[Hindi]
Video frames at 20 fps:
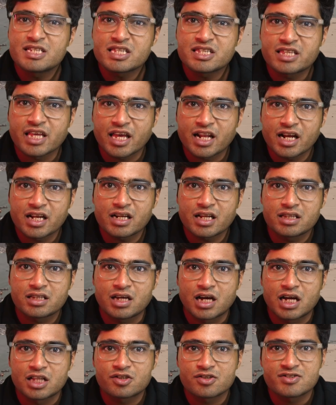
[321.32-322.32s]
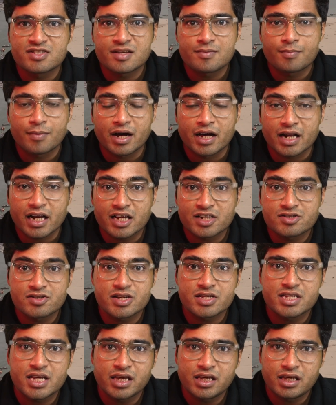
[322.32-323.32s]
से तेरह नदियां तो सिर्फ
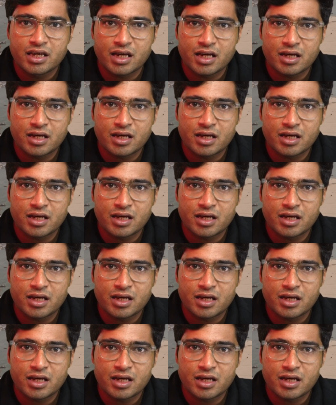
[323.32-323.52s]
महाराष्ट्र से ही